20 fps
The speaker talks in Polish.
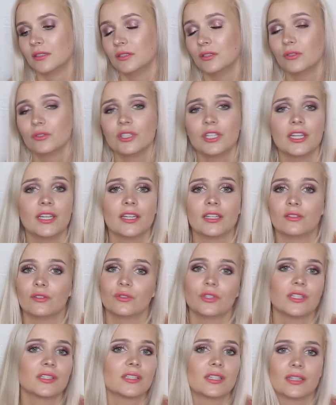No nie, no
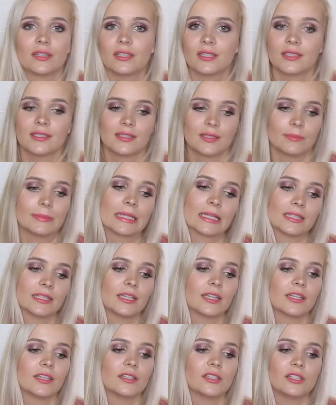niestety jestem na
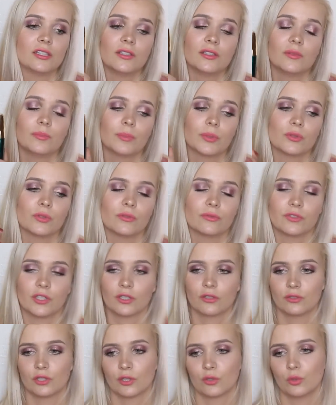nie i ponownie
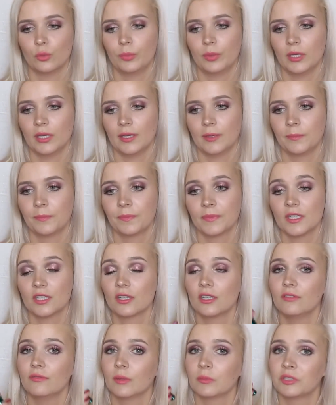go nie kupię.
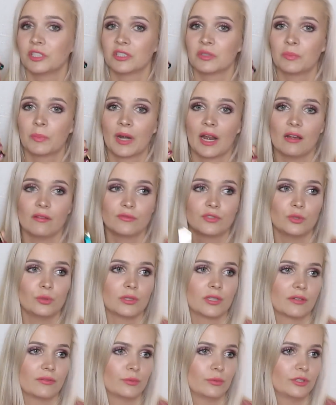Jeżeli Wam się sprawdził i
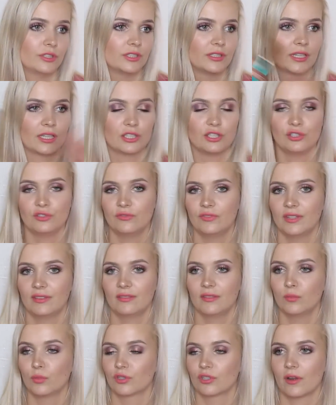trafiłyście na jakiś
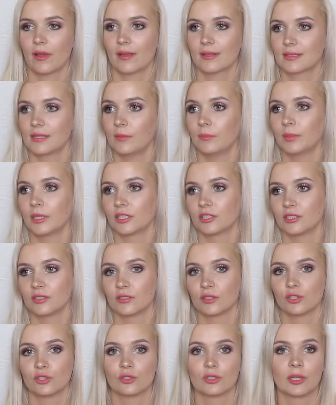świetny może egzemplarz czy
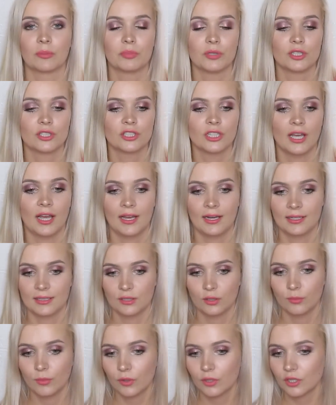coś, to napiszcie, ale
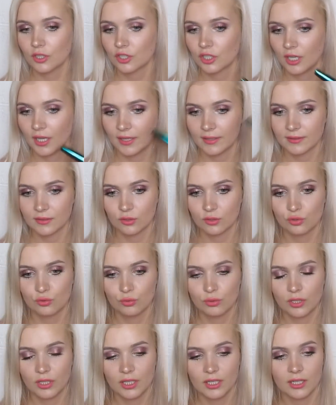do moich rzęs
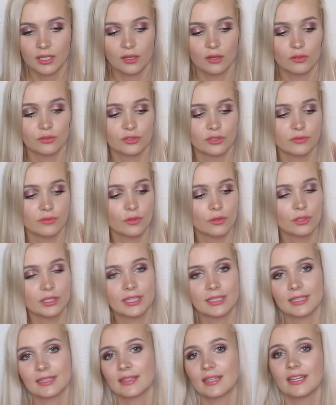długich on się w ogóle
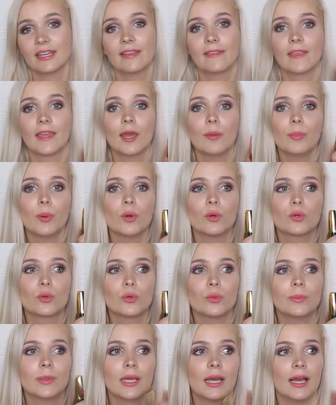nie nadaje, nie
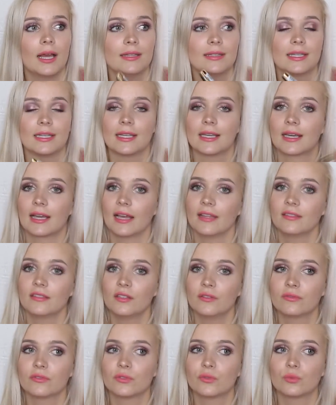pogrubia,
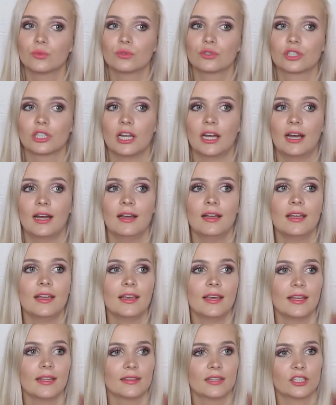delikatnie wydłuża.
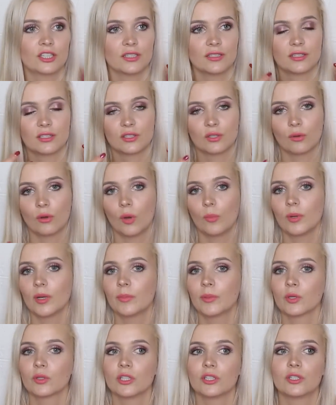Te rzęsy są
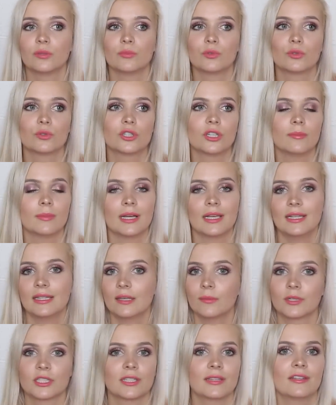oblepione tym tuszem, ale
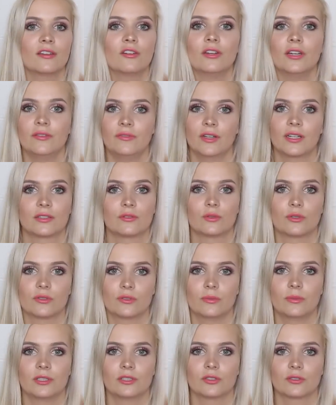nie ma żadnego efektu,
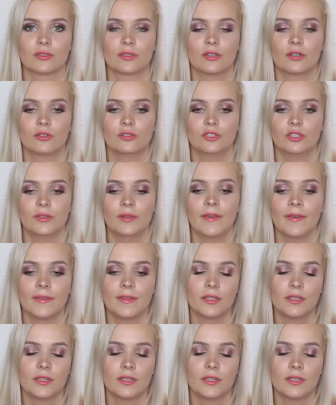rozumiecie o co chodzi?